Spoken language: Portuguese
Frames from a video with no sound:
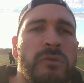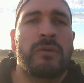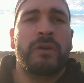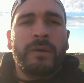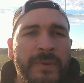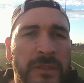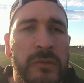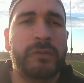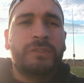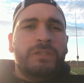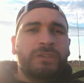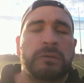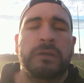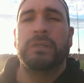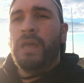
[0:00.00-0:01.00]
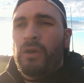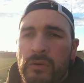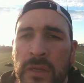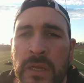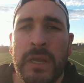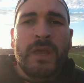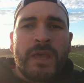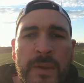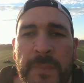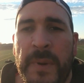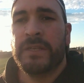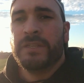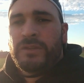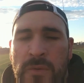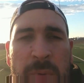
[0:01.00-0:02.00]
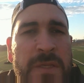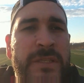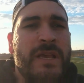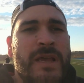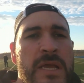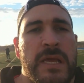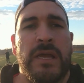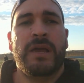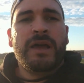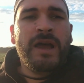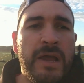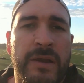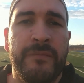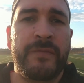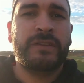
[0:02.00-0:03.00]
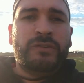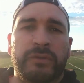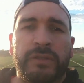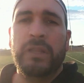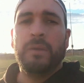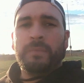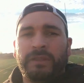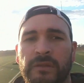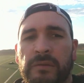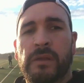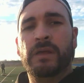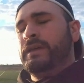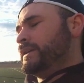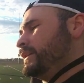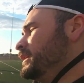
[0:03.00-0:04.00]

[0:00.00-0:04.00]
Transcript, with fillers: alongamentozinho e tal, para a gente começar a fazer o treinamento.